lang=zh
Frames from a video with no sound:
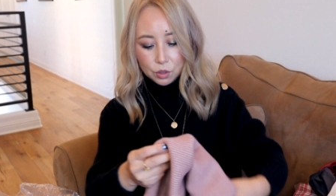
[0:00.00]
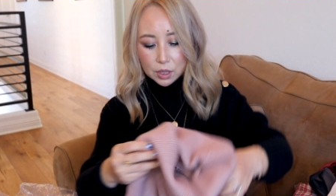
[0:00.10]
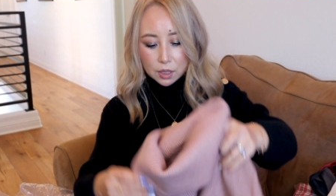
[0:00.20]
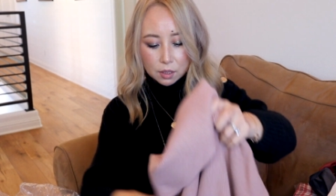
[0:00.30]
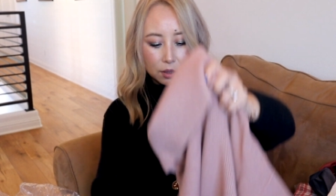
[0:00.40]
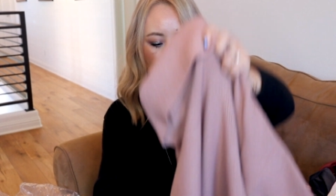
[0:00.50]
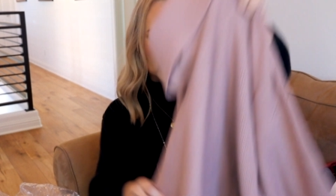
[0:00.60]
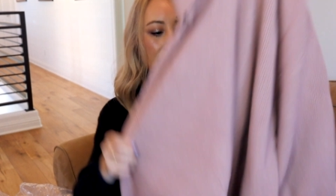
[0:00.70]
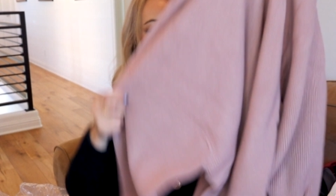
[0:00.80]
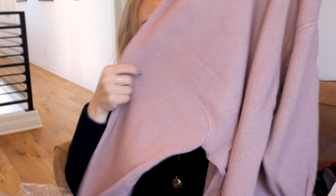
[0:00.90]
所以这次呢，
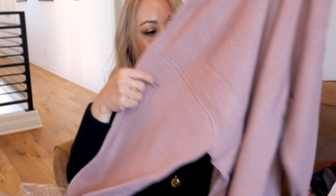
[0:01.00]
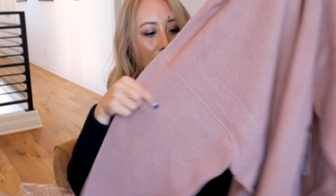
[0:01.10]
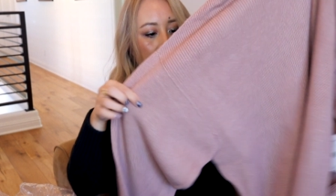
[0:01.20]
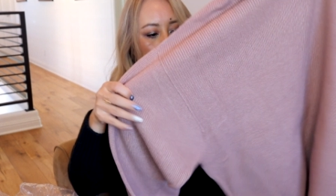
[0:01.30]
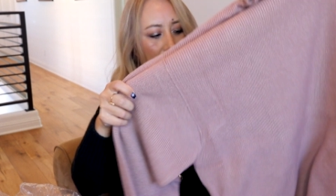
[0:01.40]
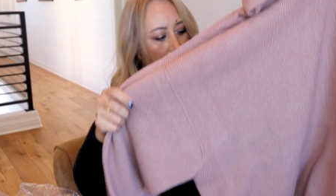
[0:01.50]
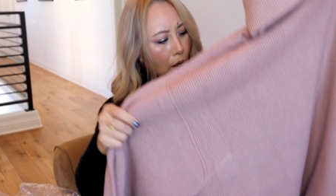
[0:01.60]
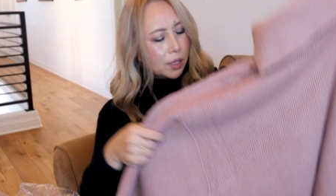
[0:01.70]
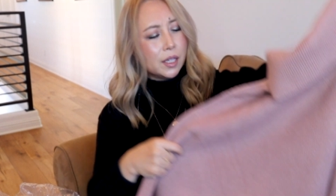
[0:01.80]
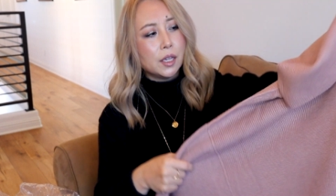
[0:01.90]
我看见他家其实
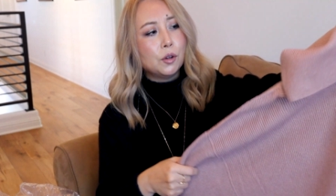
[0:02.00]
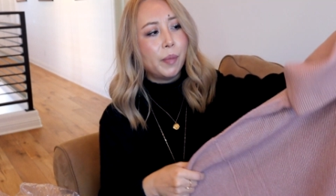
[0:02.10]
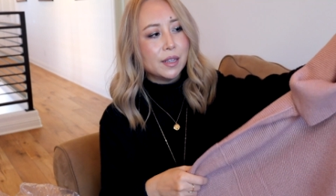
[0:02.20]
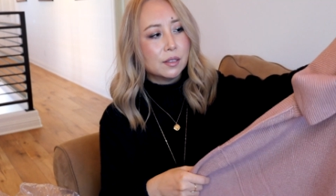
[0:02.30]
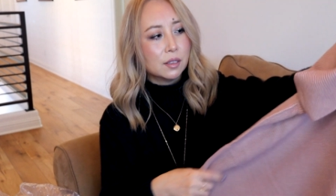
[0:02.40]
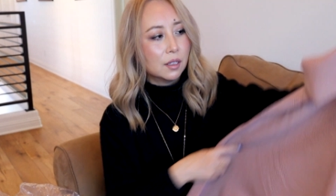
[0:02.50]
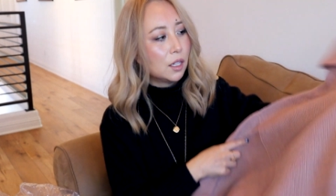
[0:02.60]
好像也有白色的，